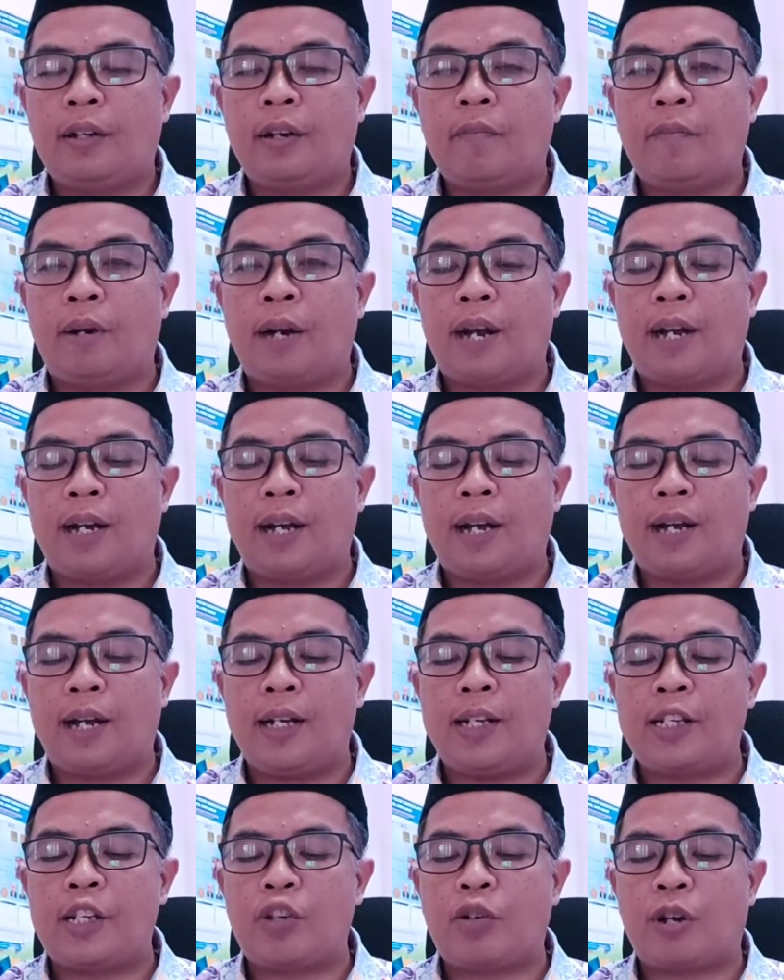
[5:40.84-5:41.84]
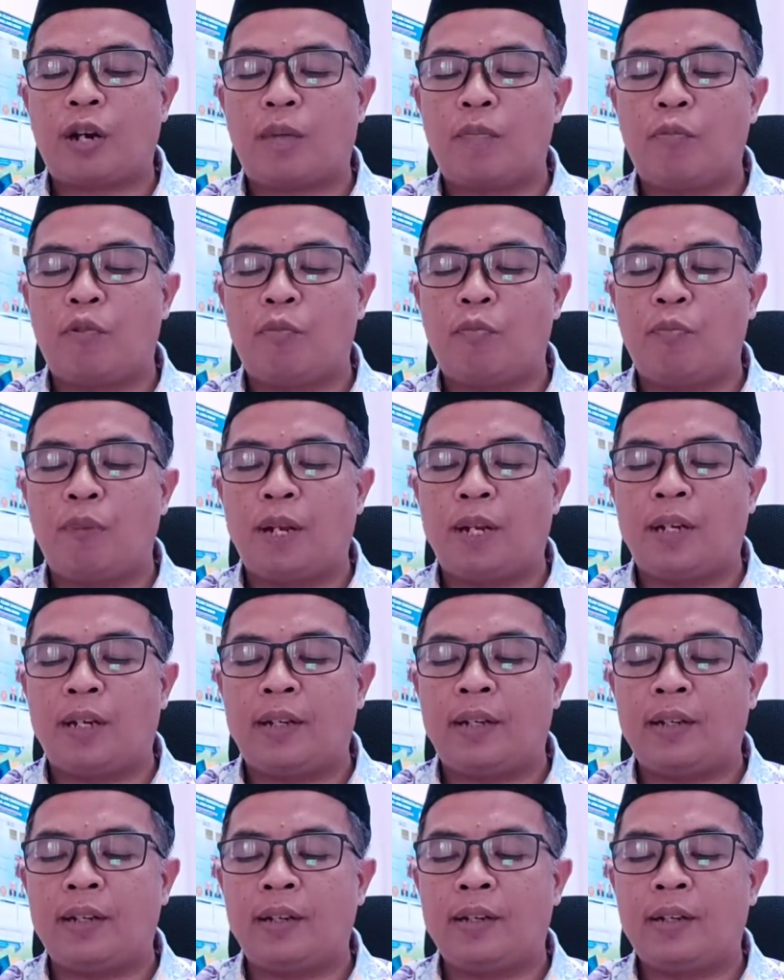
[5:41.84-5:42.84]
Keberadaan seorang
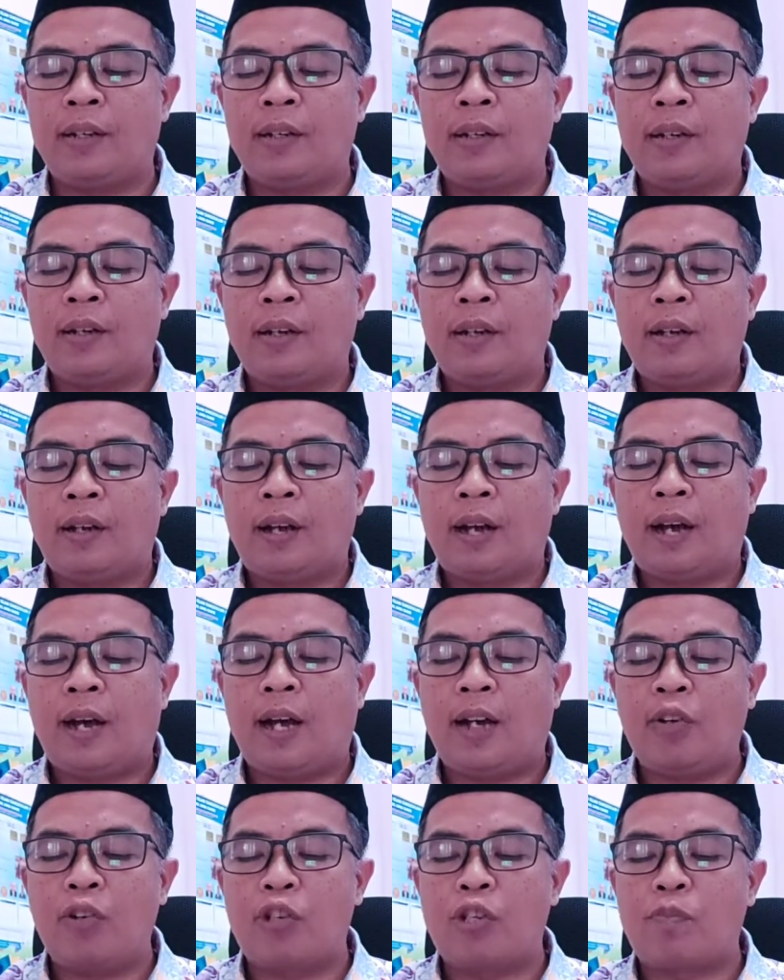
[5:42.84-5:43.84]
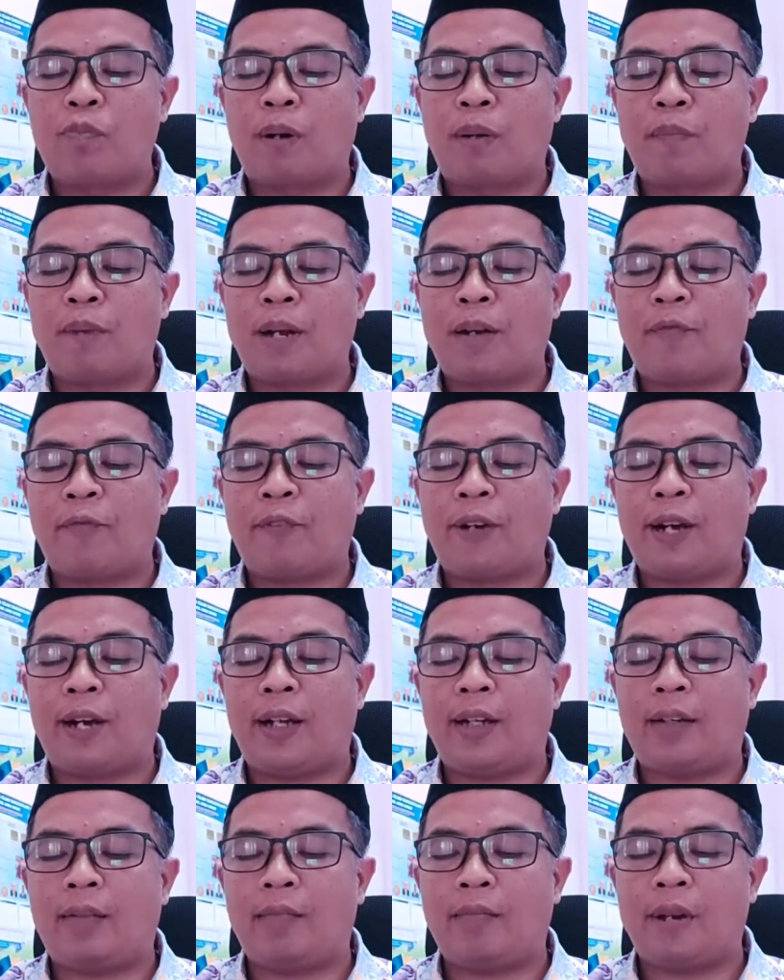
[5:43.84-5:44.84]
mukmin harus
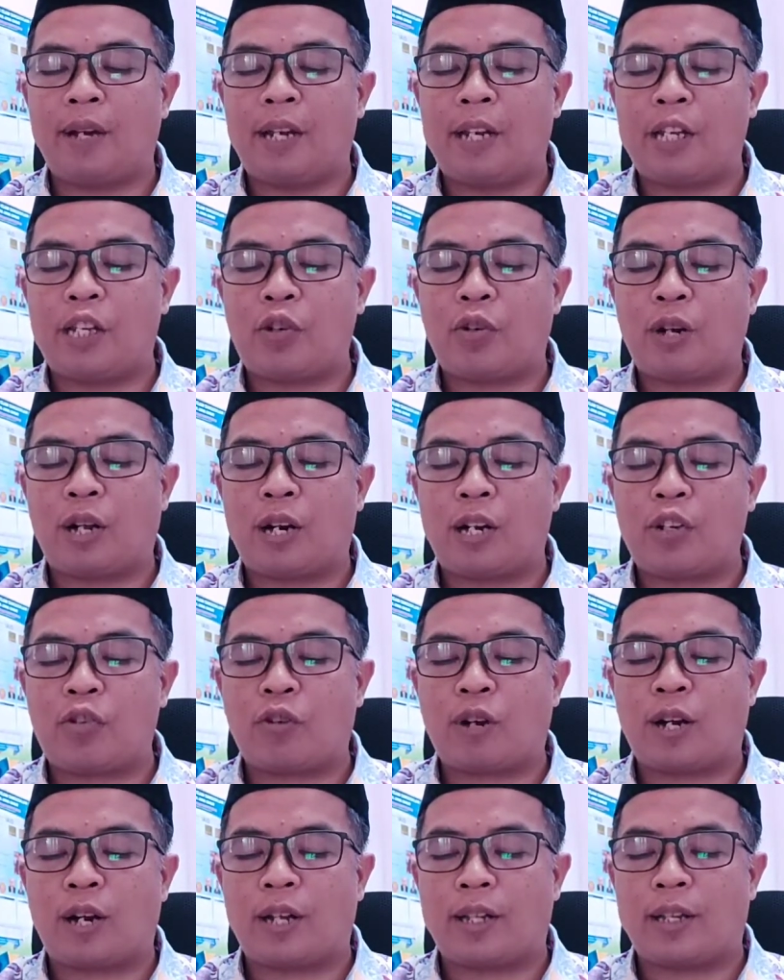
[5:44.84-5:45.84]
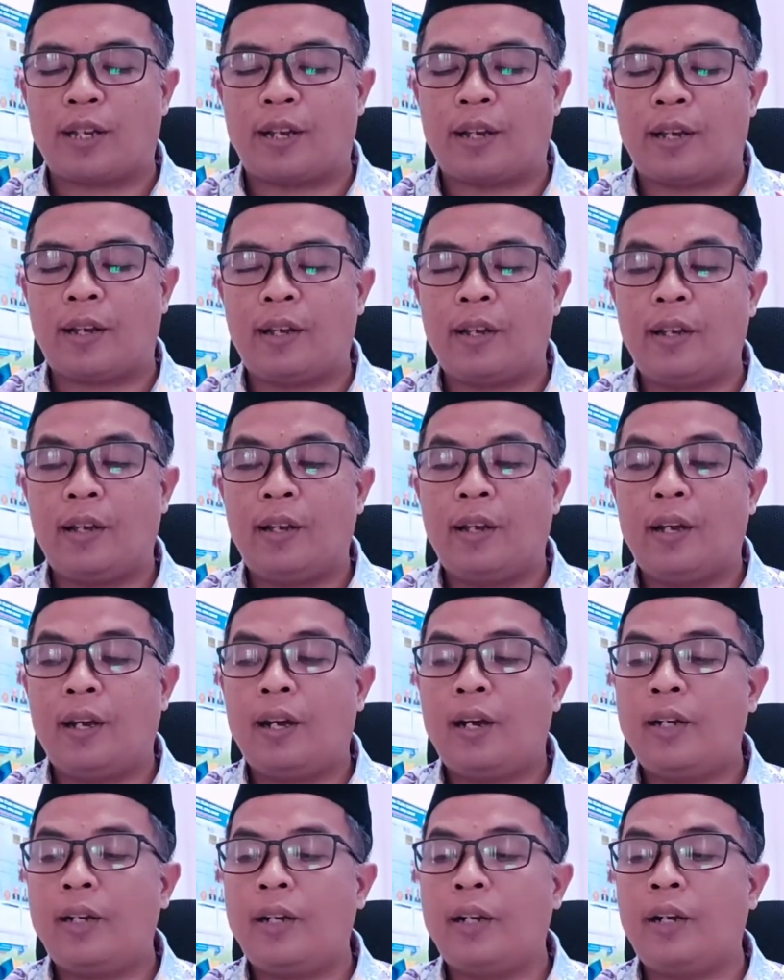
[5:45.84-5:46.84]
bermanfaat bagi saudara-saudaranya.
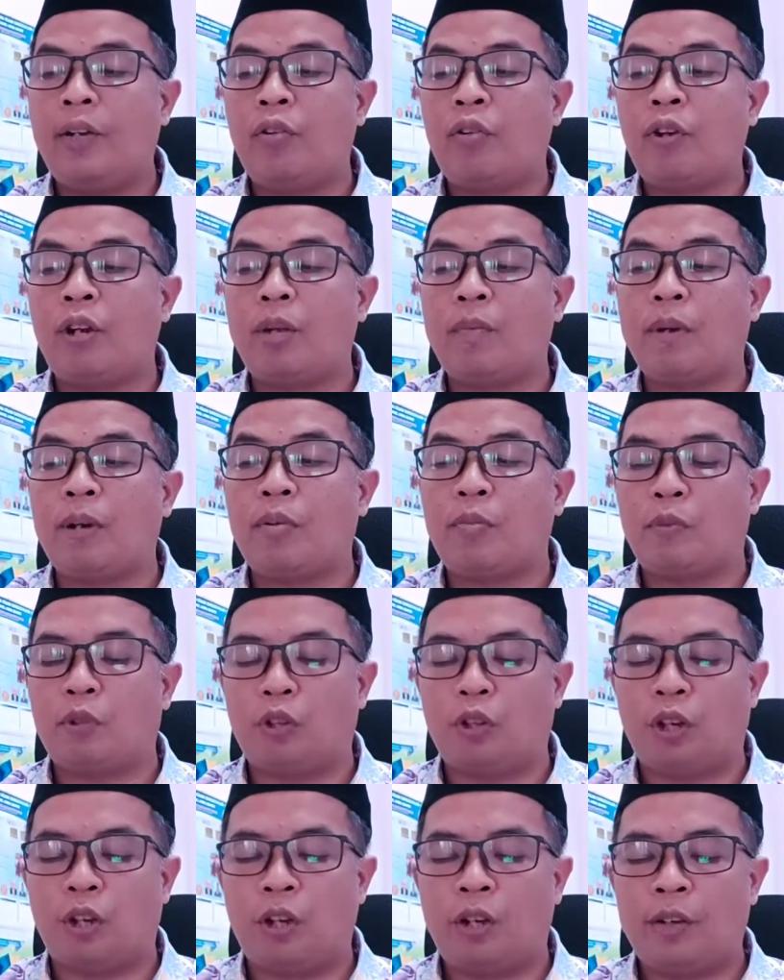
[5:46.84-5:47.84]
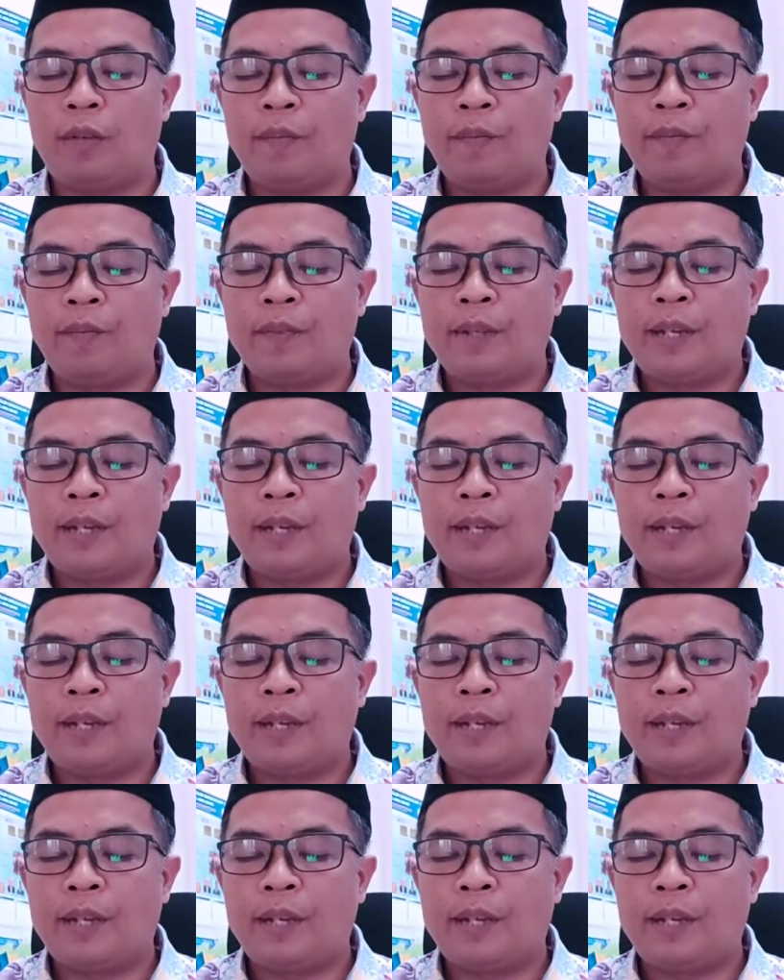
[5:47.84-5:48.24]
Hadirin rahimakumullah.